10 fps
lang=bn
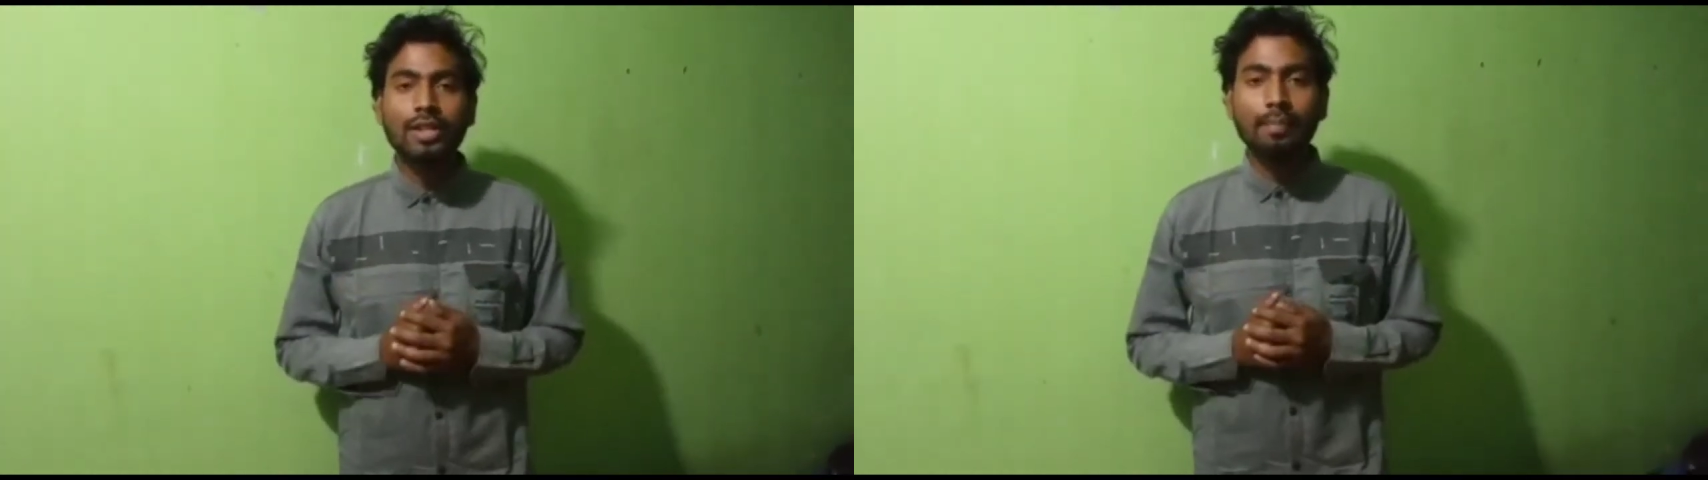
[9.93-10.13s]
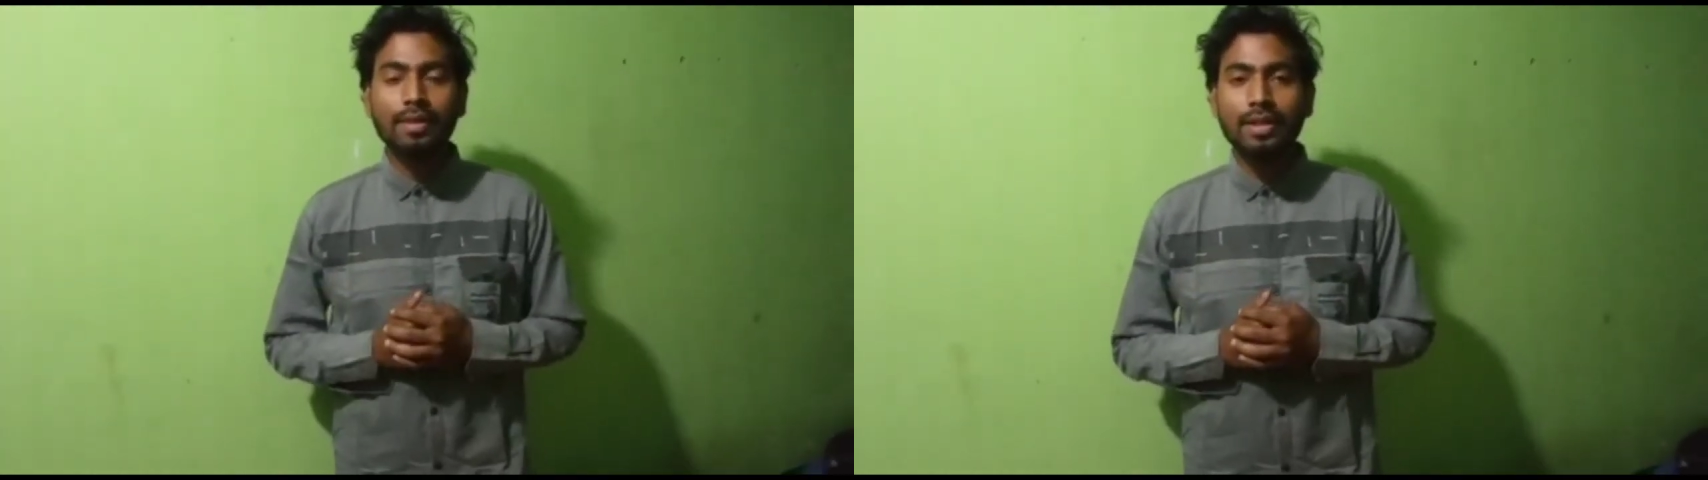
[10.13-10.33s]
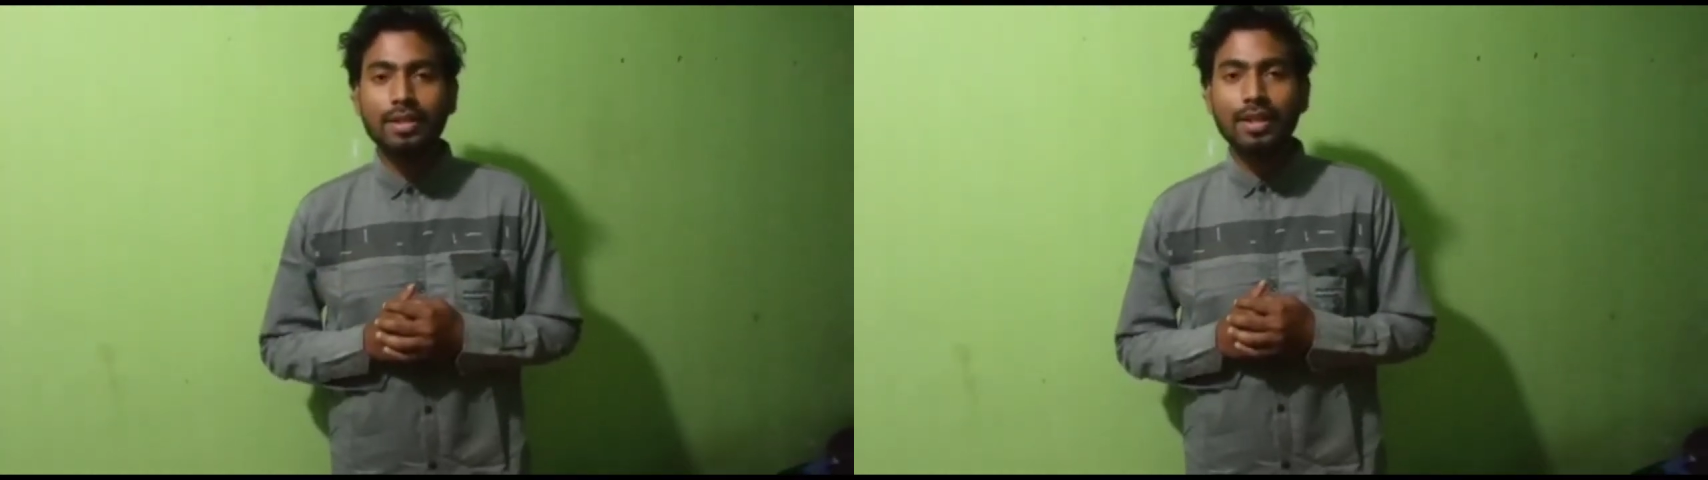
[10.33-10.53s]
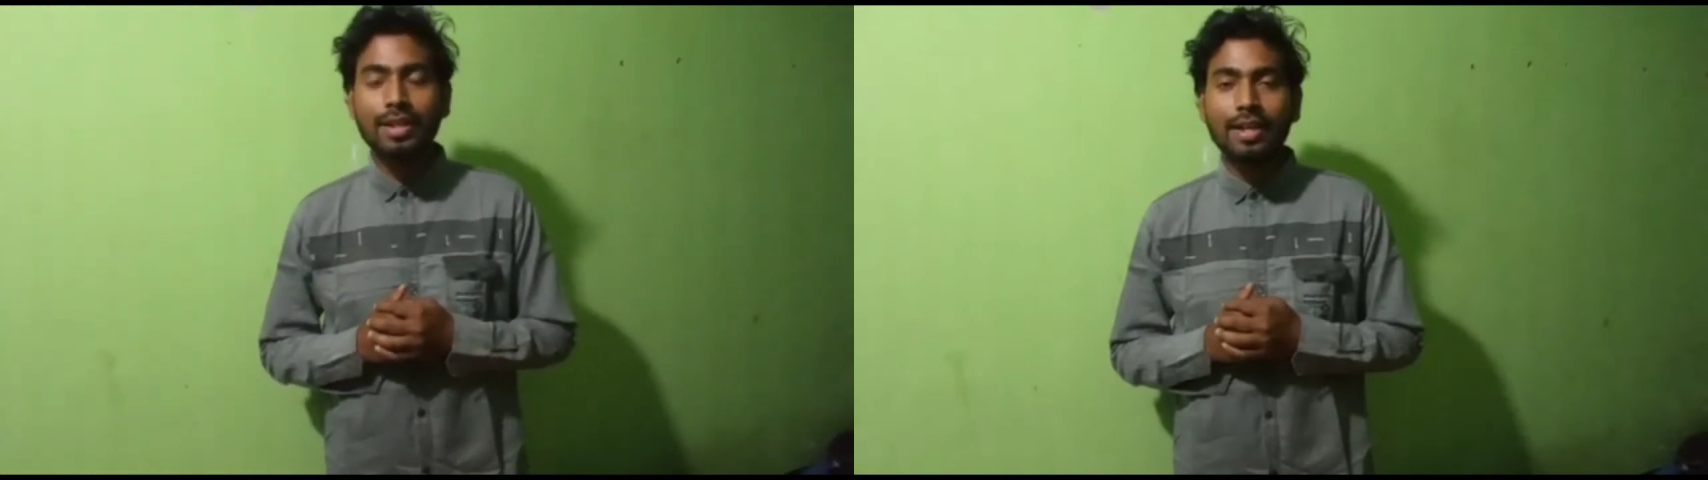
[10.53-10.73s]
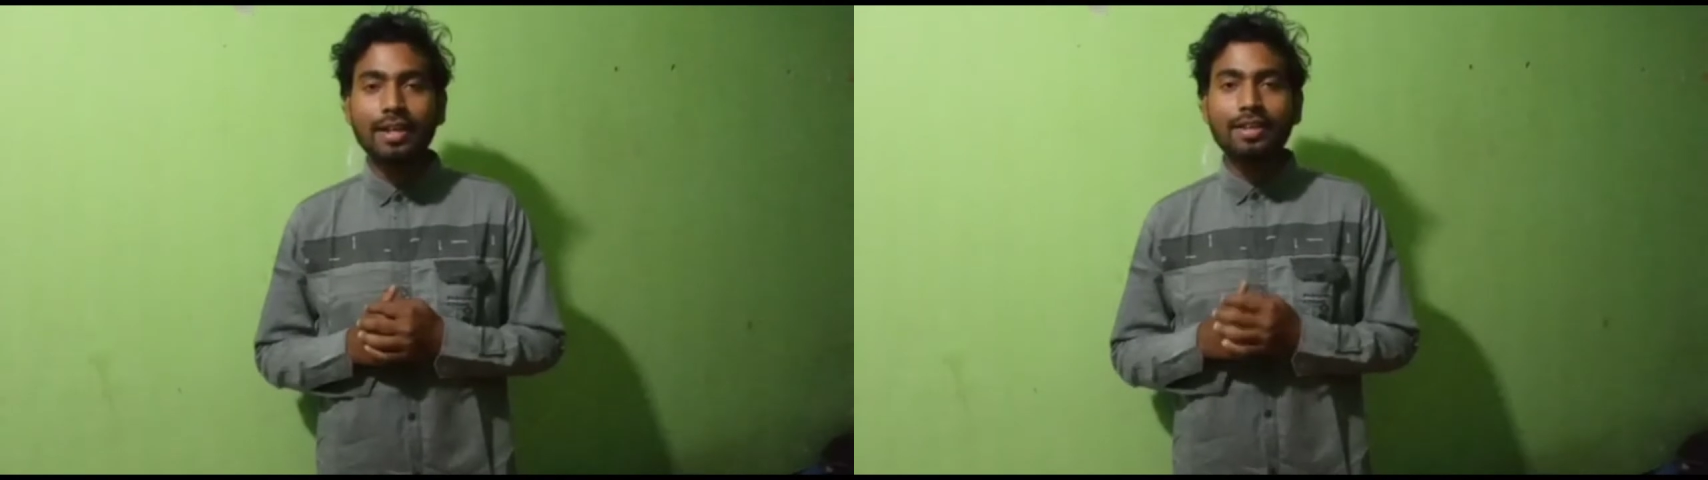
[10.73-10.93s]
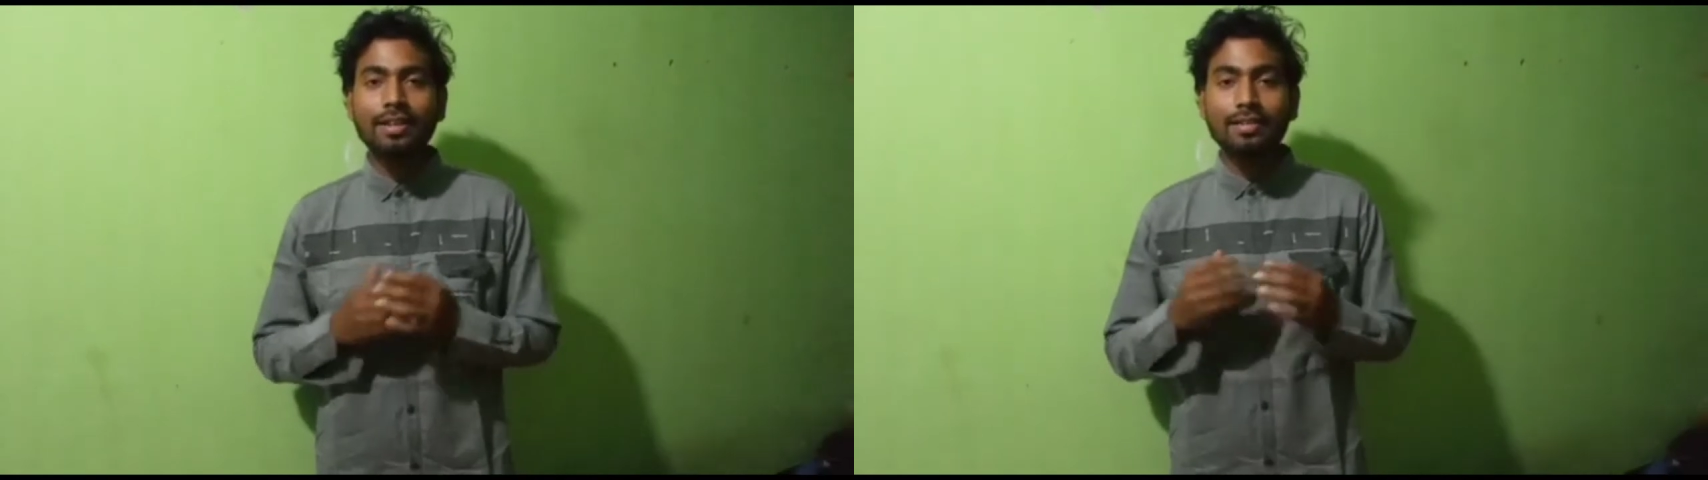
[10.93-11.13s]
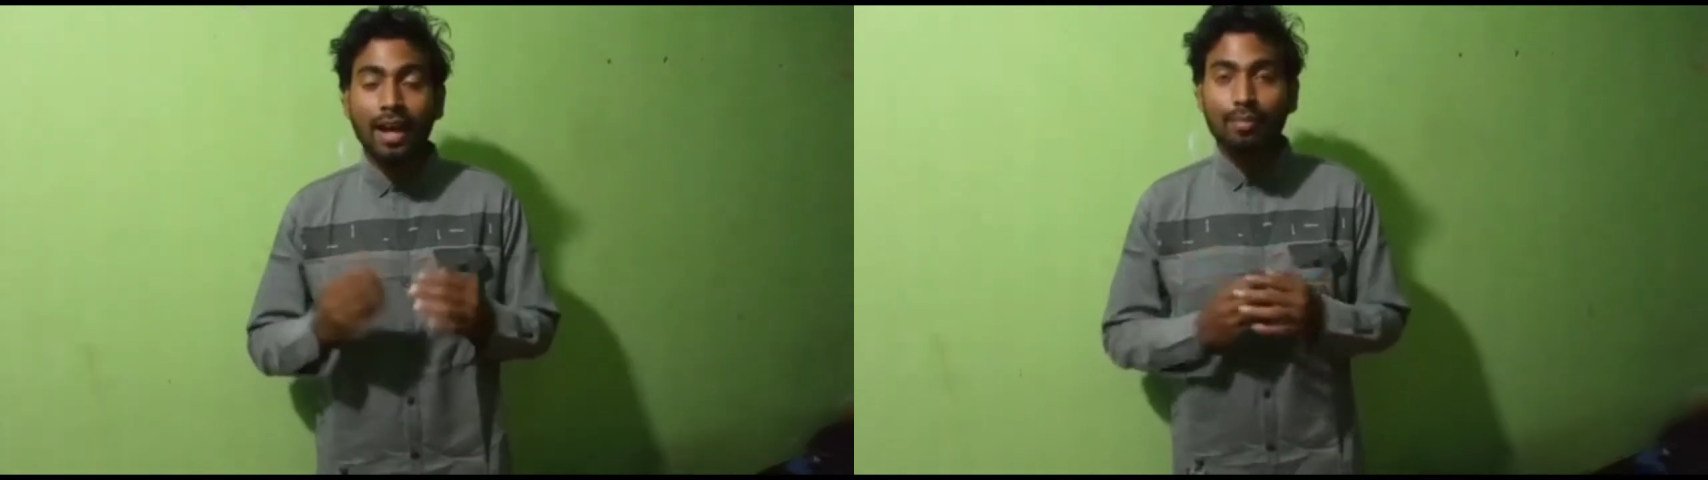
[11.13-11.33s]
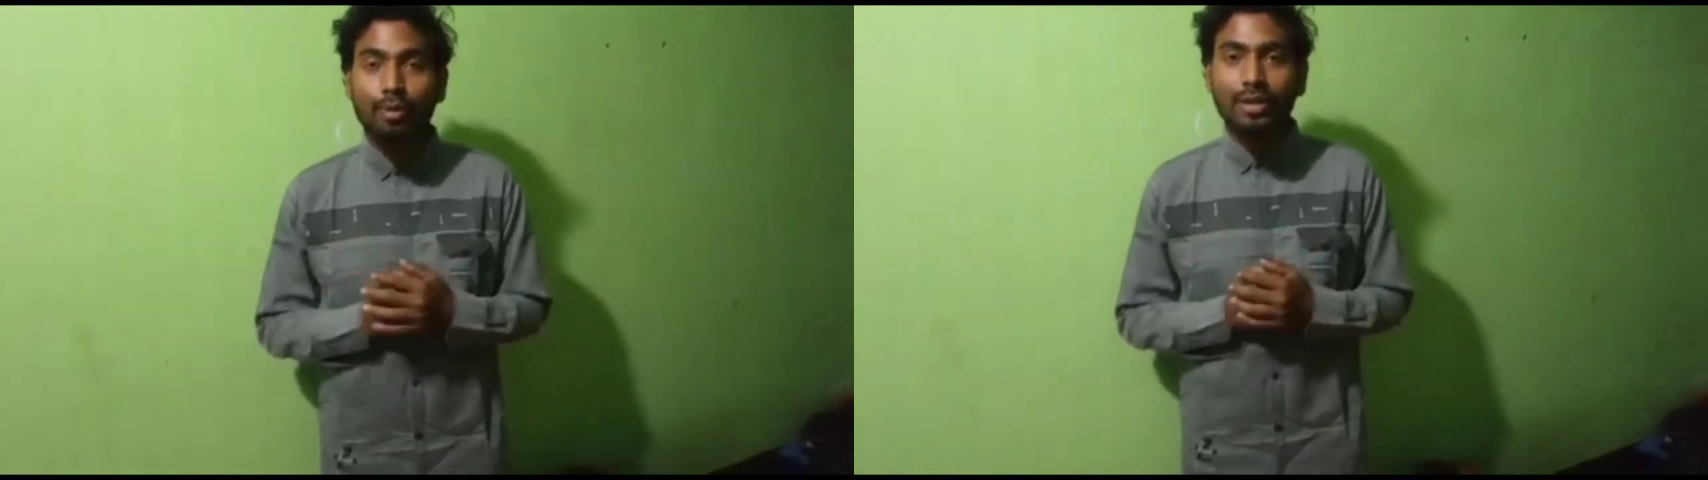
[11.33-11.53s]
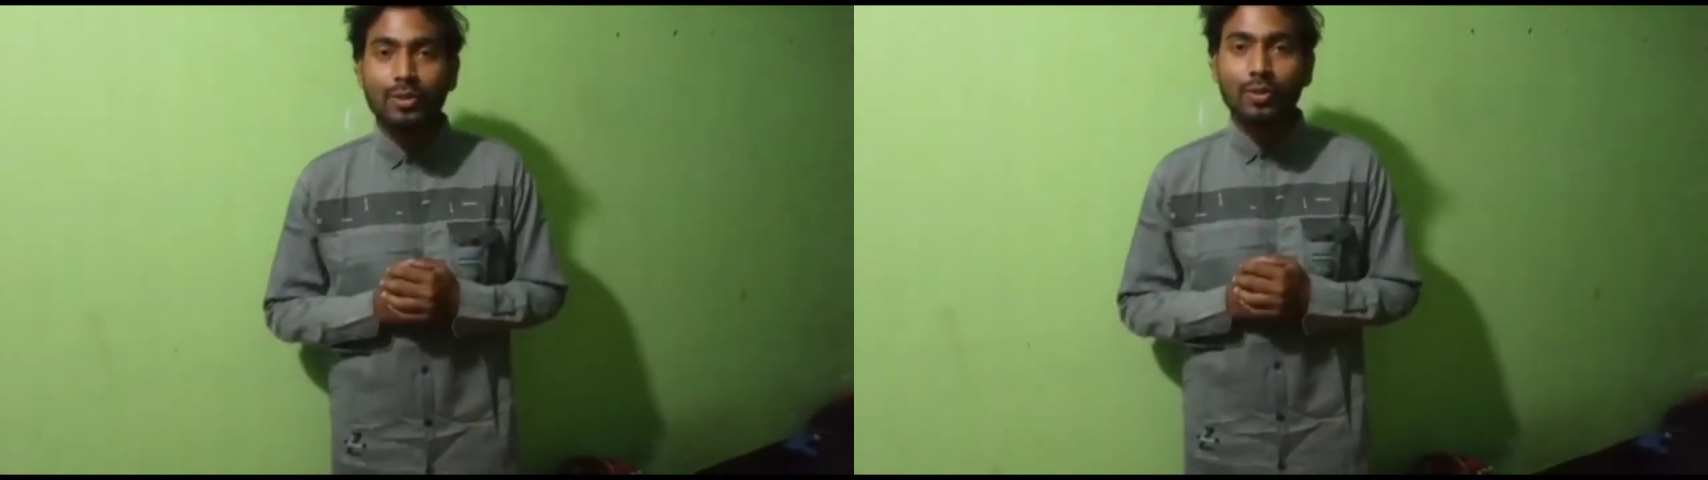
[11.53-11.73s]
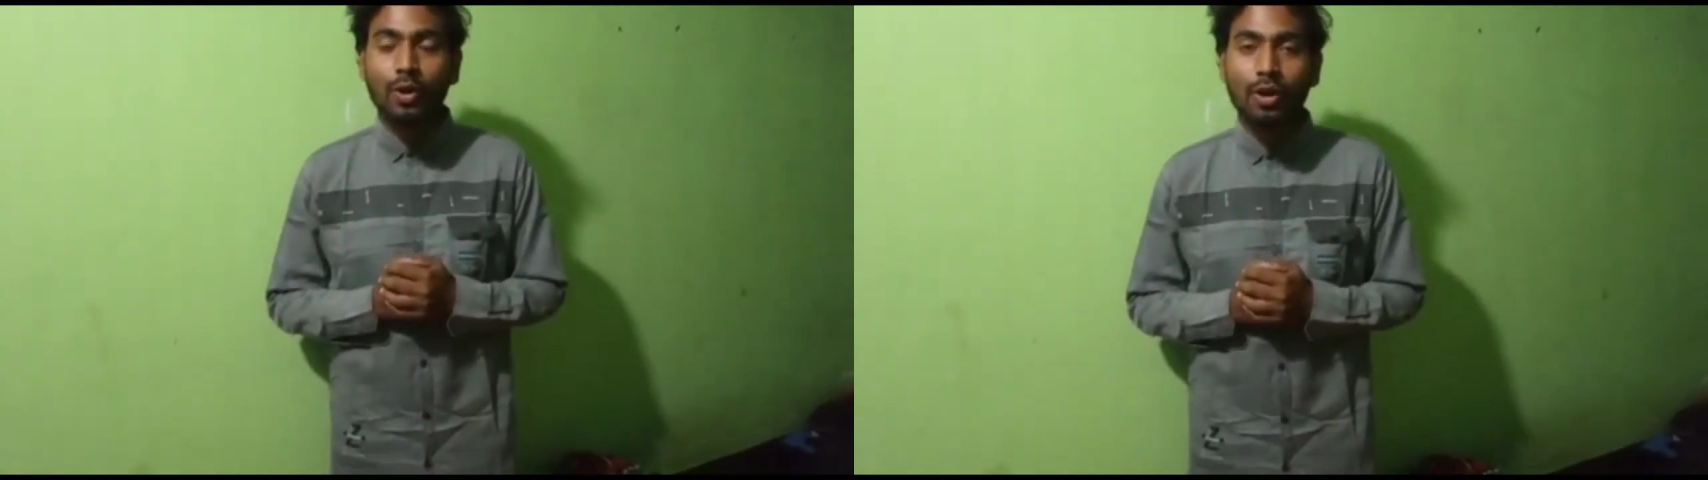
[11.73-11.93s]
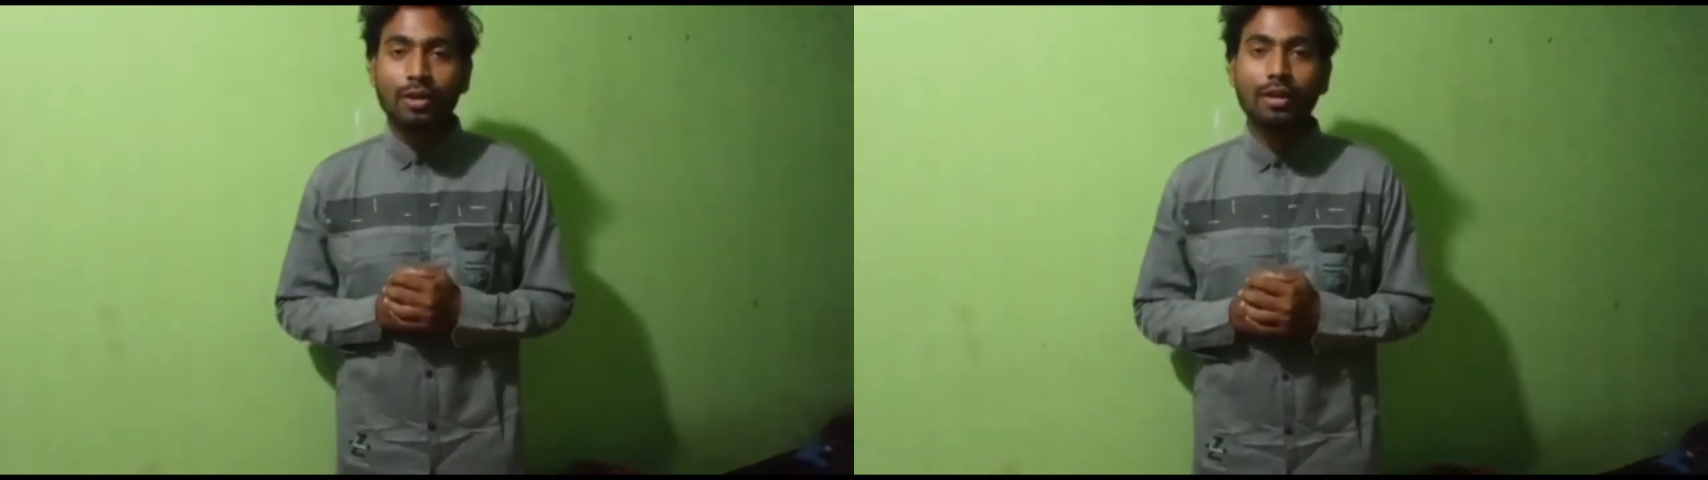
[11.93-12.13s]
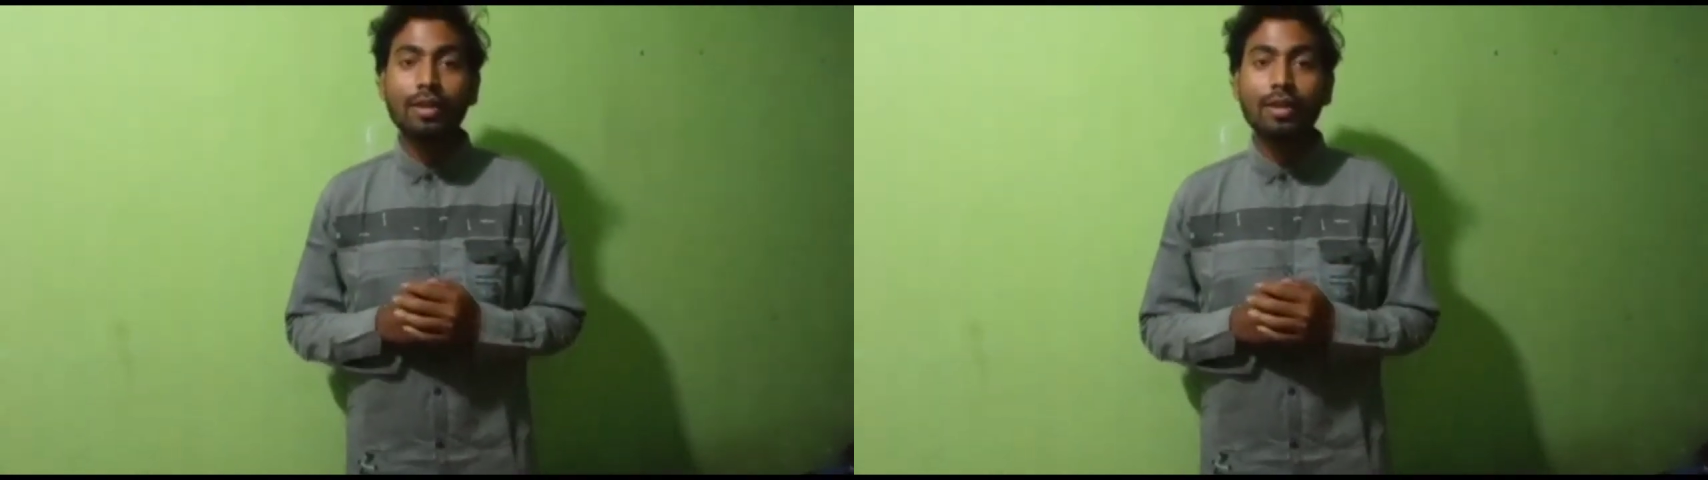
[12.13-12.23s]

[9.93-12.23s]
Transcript: আছি আপনাদের সাথে থাকবো কিছুক্ষণ